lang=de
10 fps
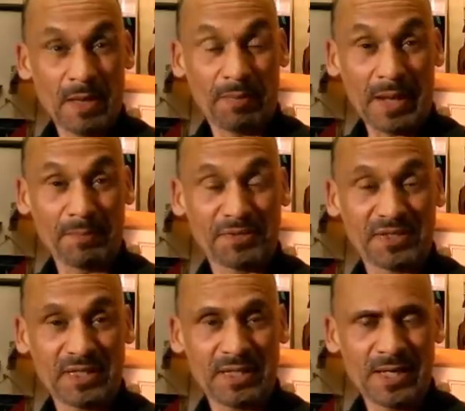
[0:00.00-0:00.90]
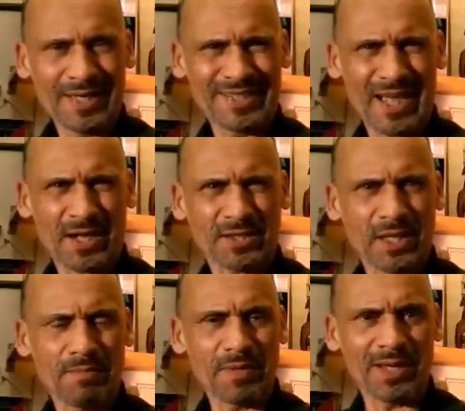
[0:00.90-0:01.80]
Bleiben Sie nach
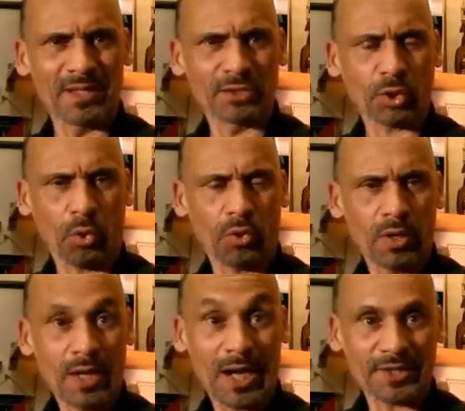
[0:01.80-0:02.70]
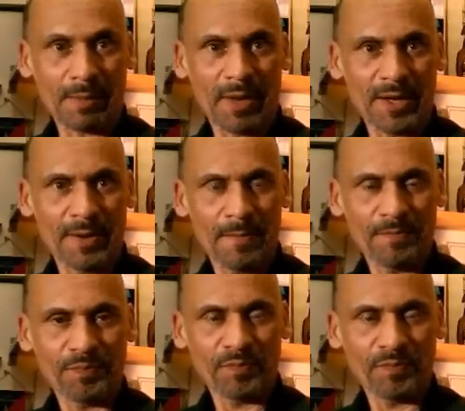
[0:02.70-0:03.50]
dem Intro harter Mann.